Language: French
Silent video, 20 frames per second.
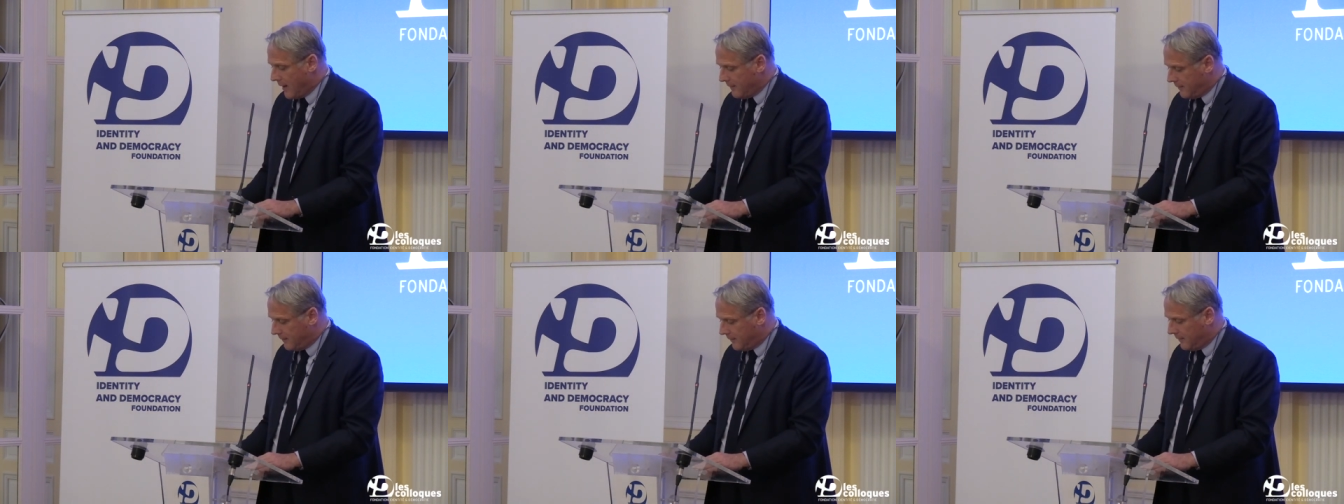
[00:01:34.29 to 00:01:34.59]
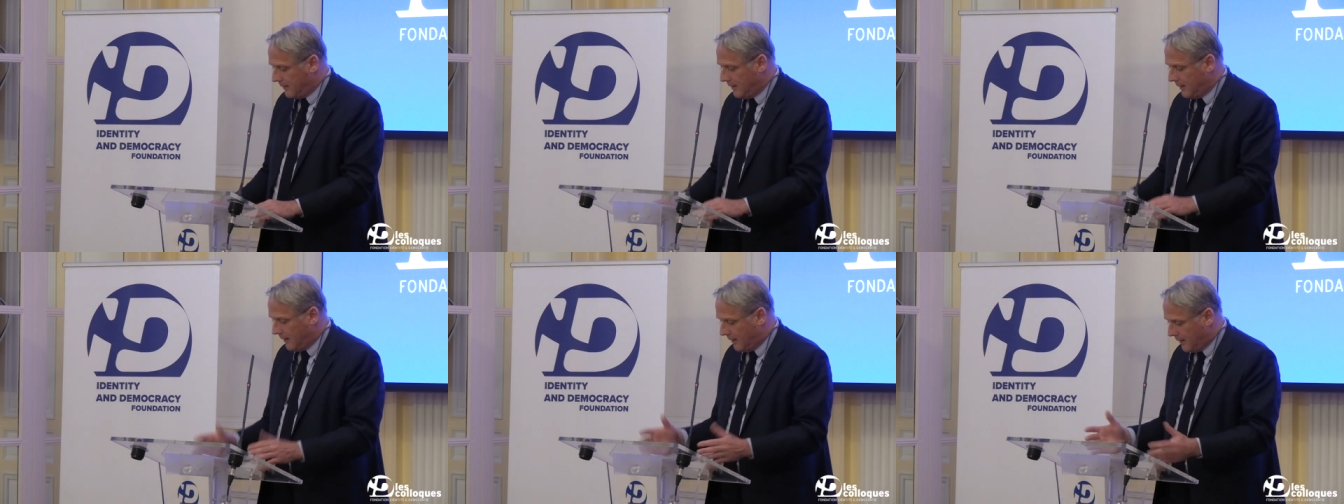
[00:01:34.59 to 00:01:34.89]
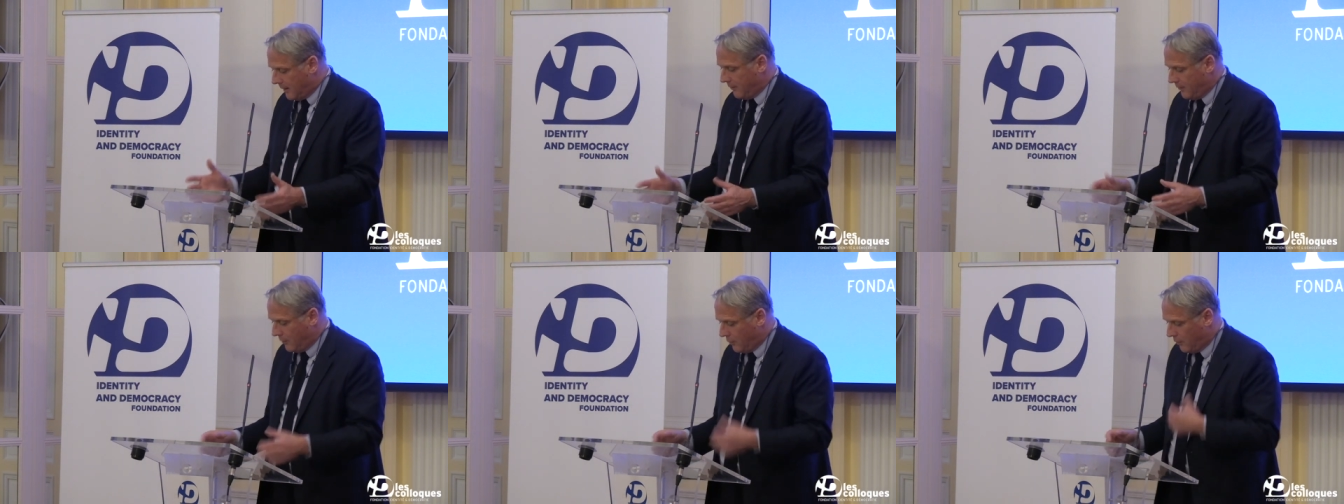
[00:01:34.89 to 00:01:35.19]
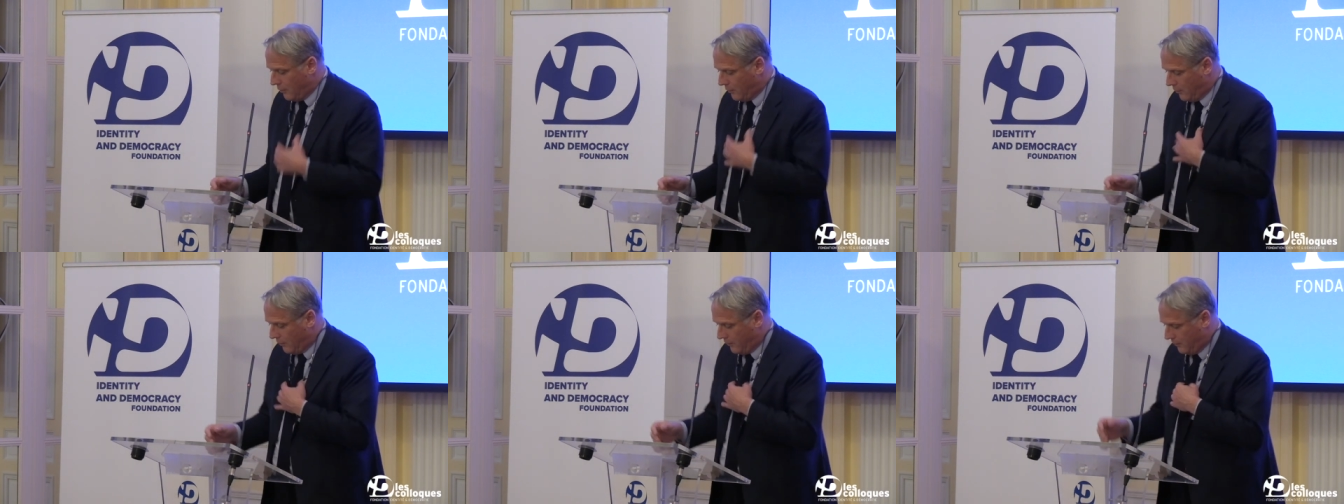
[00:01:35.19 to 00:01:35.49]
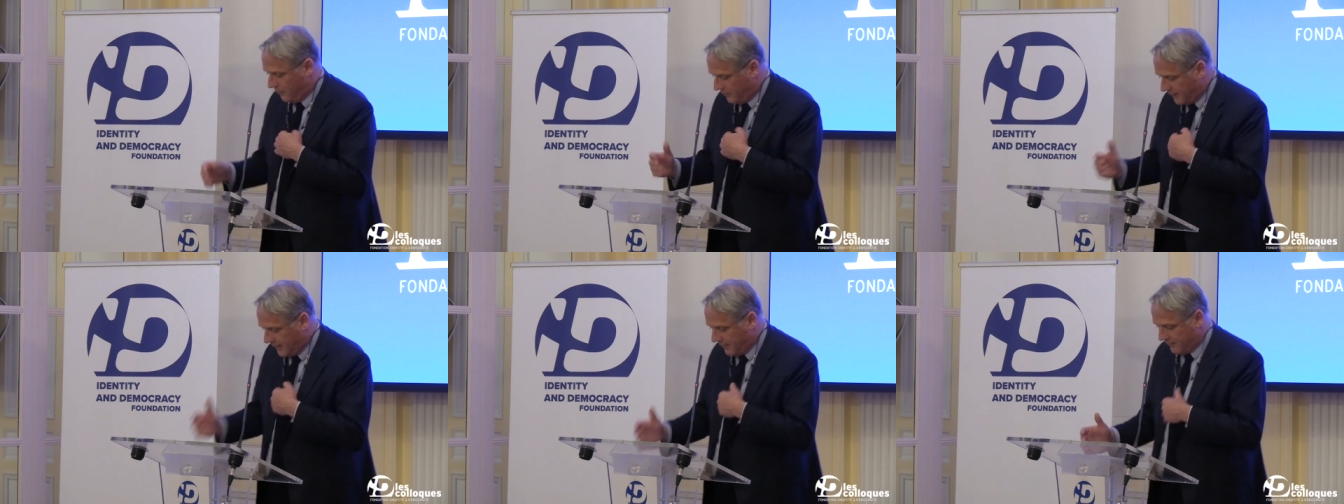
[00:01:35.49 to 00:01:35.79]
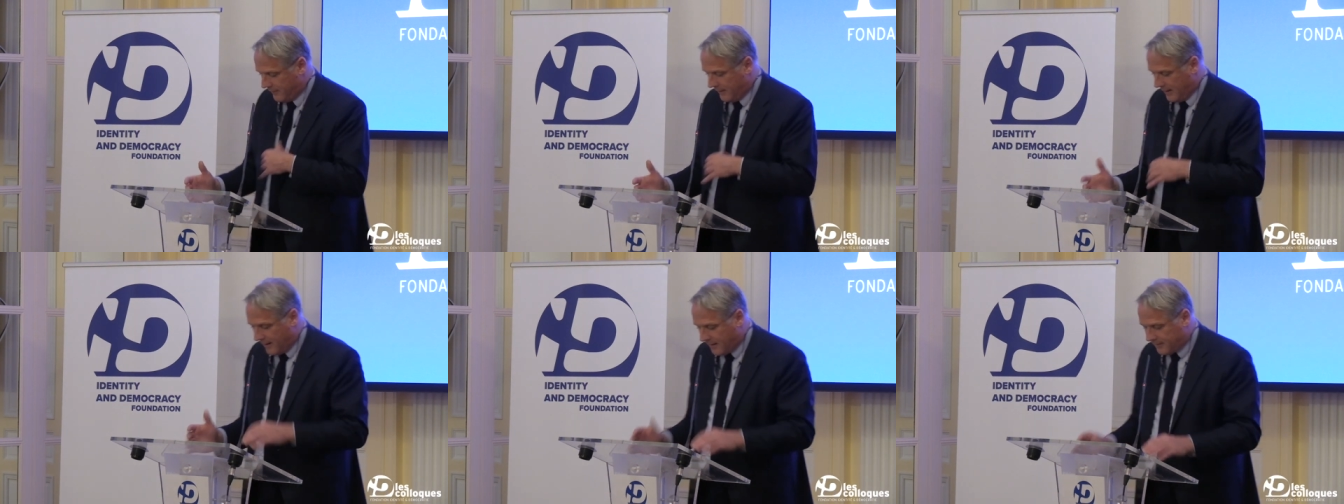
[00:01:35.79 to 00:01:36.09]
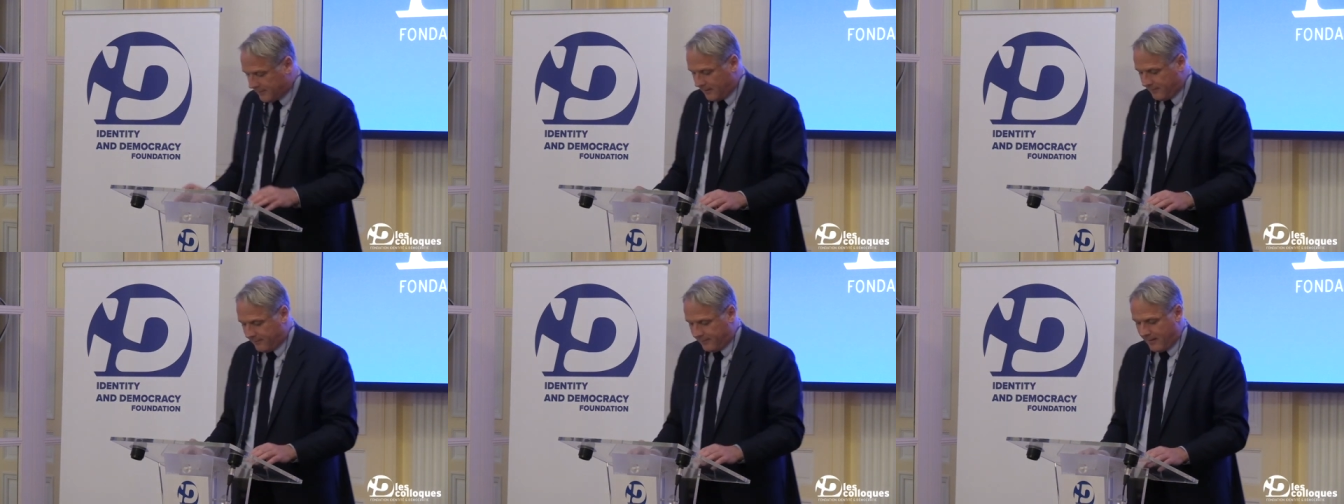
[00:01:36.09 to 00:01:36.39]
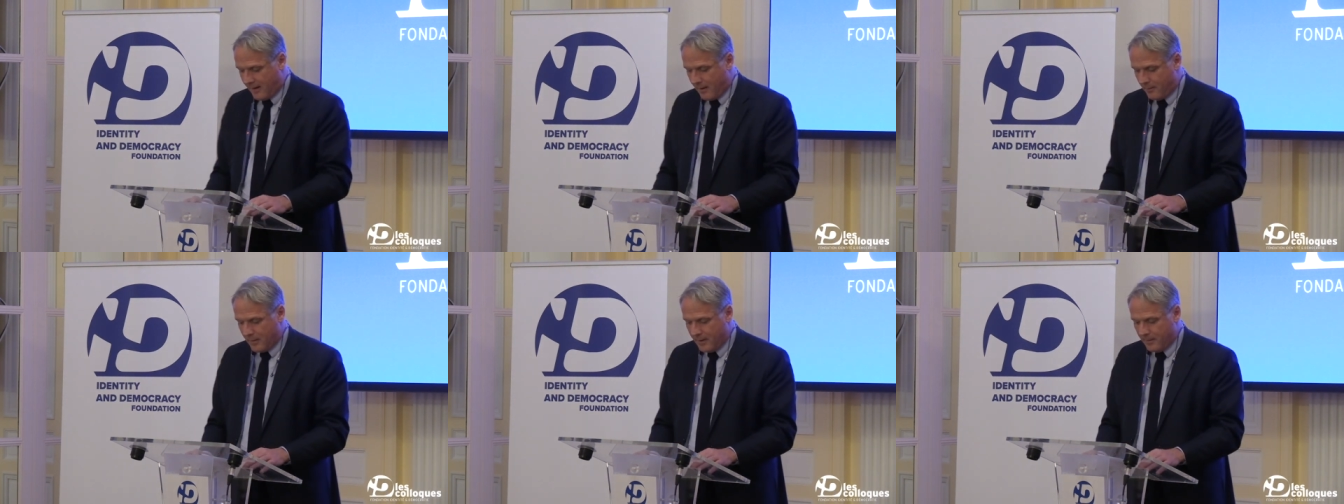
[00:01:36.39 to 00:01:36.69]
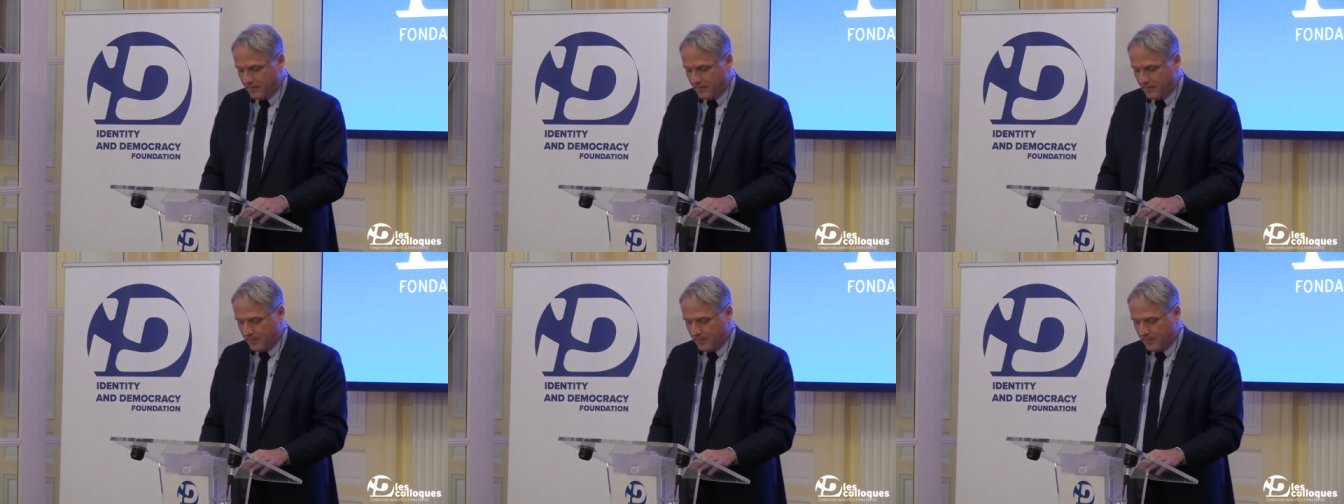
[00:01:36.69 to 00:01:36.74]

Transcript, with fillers: assez euh, vive et assez ferme.